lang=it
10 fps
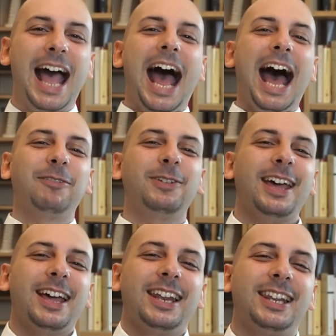
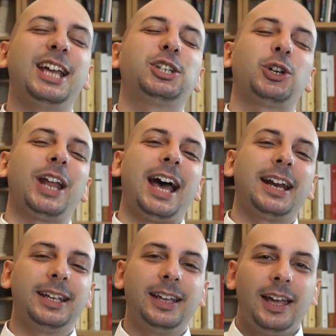Ave
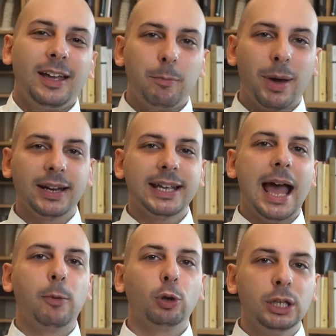Legionari.
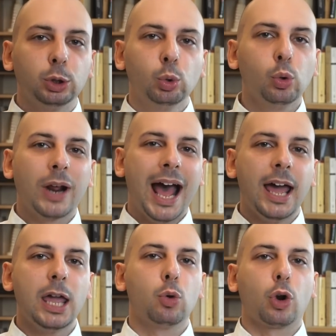Parliamo di Dura
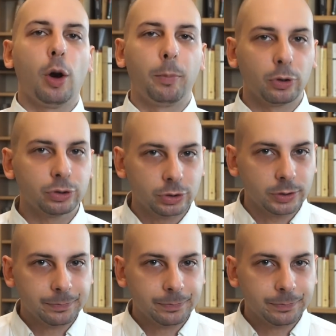Europos.